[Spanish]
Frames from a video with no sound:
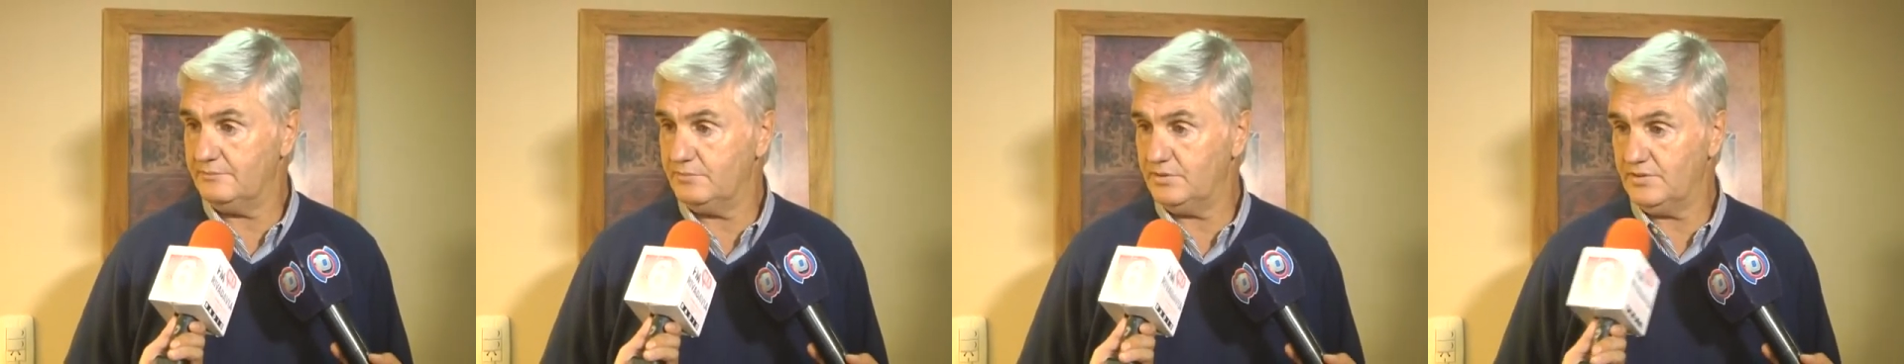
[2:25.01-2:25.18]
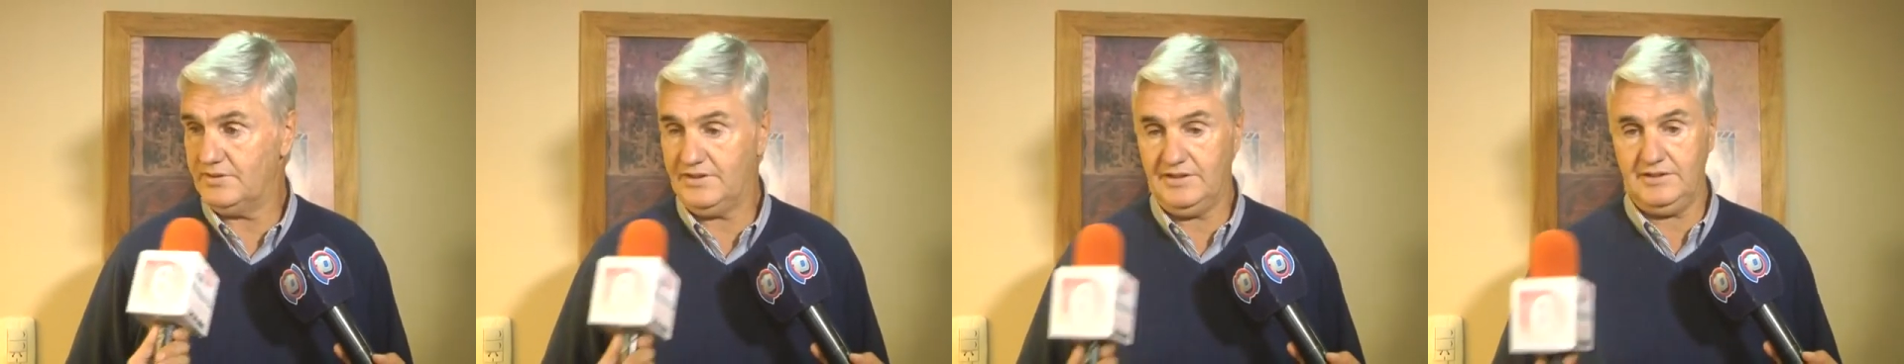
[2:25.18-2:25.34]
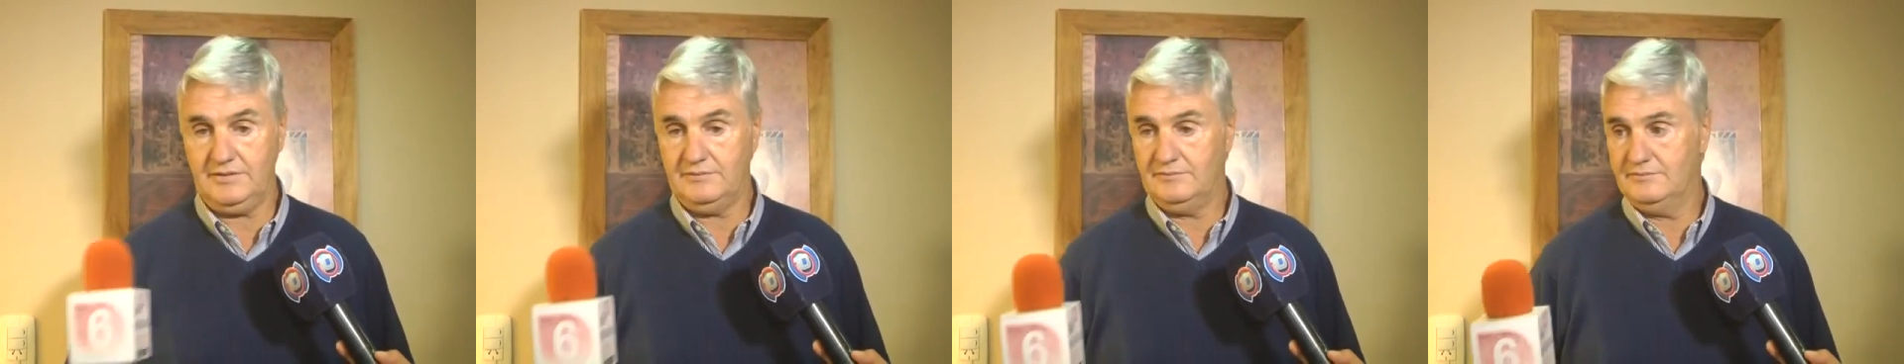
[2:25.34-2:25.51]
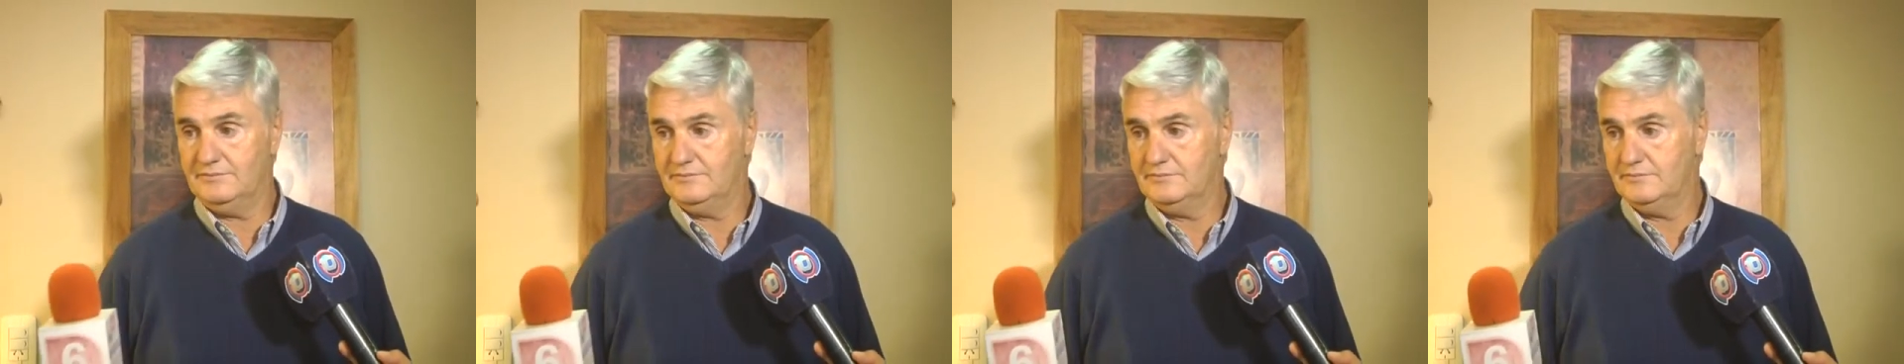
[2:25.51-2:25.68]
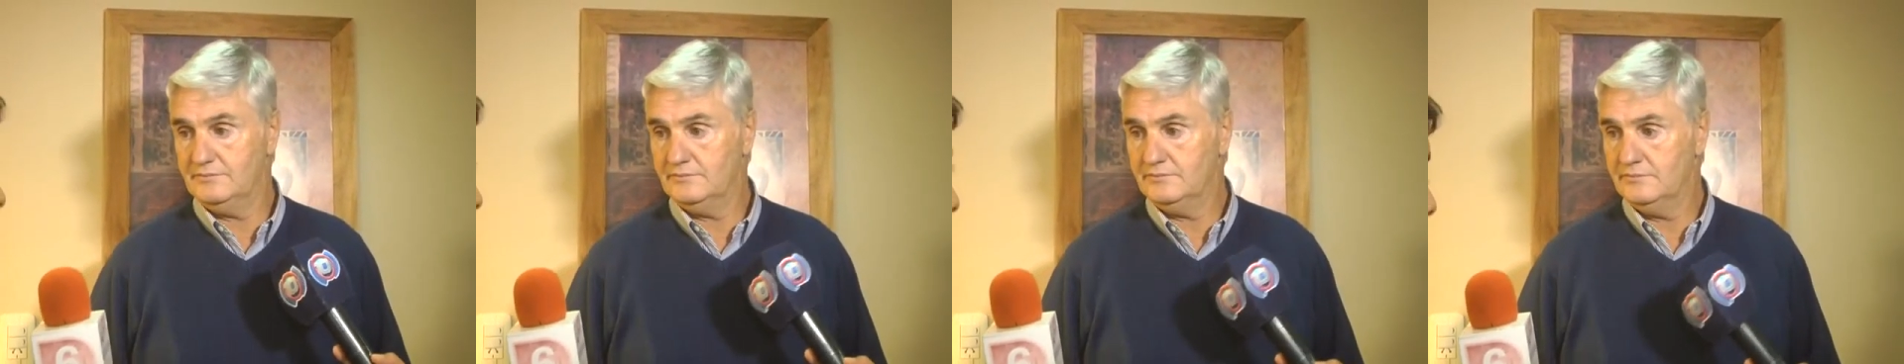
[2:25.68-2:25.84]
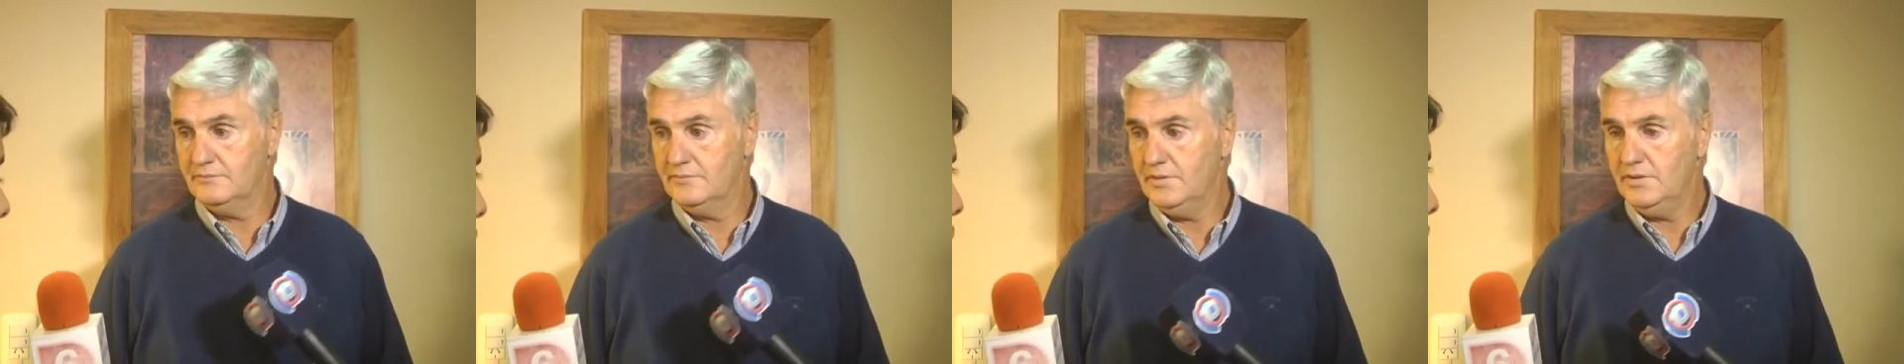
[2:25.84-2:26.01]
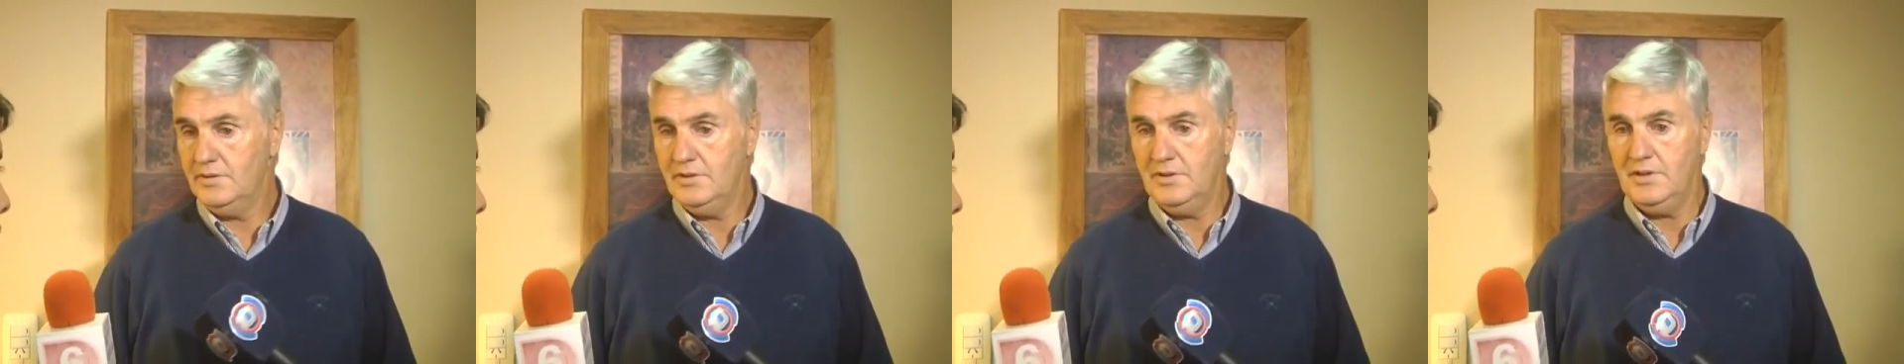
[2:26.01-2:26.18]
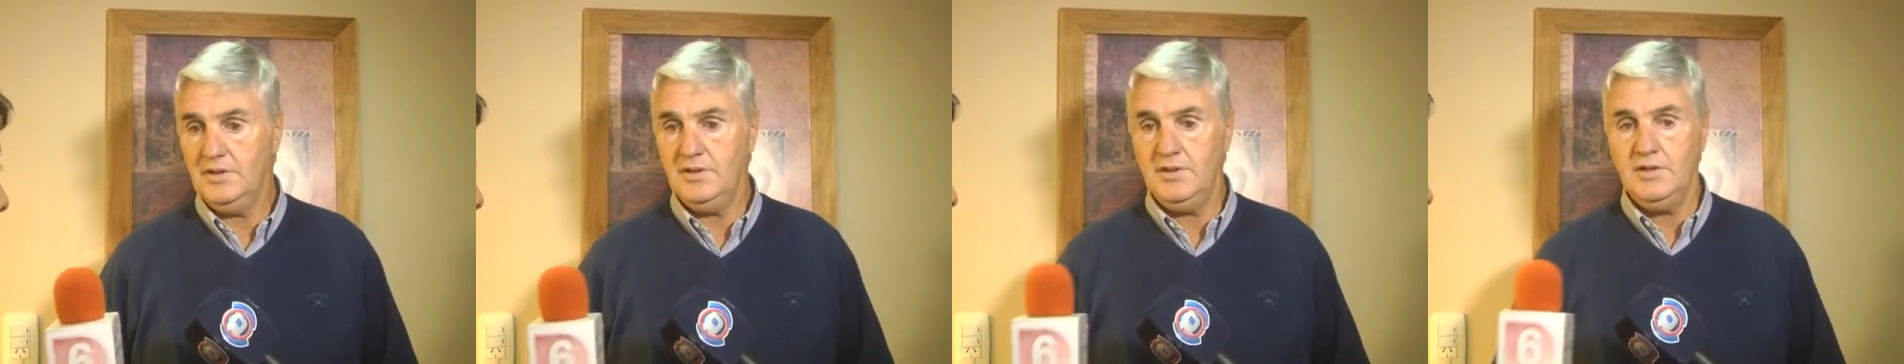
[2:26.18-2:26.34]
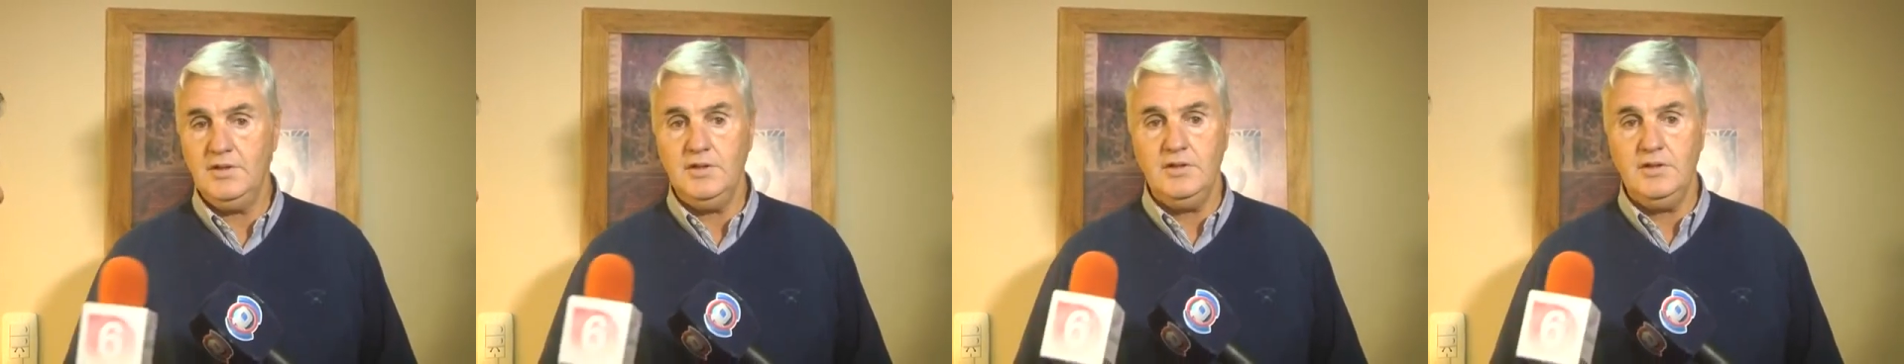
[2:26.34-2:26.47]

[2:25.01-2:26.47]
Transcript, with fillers: ¿Puede pasar lo mismo ahora?